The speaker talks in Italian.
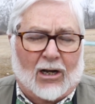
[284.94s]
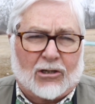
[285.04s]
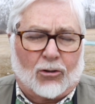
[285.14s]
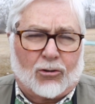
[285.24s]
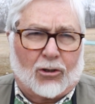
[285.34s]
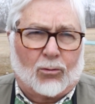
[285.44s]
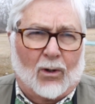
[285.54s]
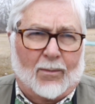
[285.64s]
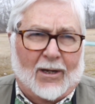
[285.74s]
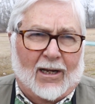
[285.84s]
a
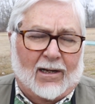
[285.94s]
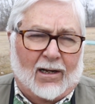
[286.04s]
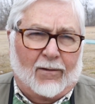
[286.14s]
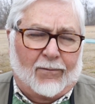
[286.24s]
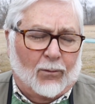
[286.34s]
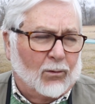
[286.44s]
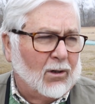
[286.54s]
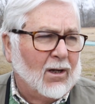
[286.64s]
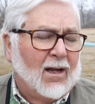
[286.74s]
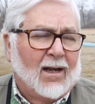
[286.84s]
strozzatura piena, il
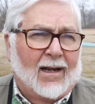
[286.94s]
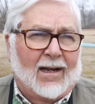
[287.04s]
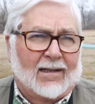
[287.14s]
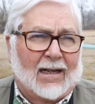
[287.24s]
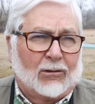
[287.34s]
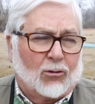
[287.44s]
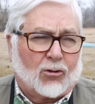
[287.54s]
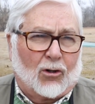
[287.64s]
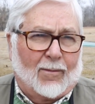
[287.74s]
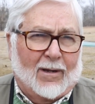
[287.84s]
full, è adatto
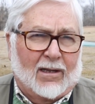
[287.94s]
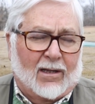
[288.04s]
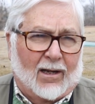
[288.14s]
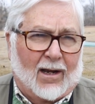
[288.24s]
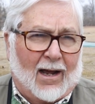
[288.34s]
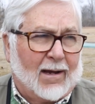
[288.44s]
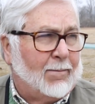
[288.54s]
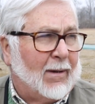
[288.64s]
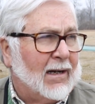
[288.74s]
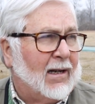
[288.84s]
solamente ai
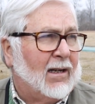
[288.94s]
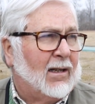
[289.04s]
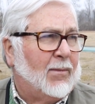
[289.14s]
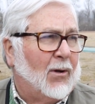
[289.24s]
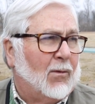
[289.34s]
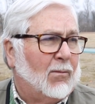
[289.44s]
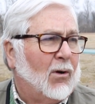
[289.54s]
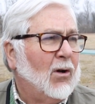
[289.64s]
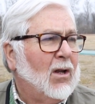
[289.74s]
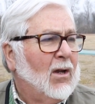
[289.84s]
pallini di piombo.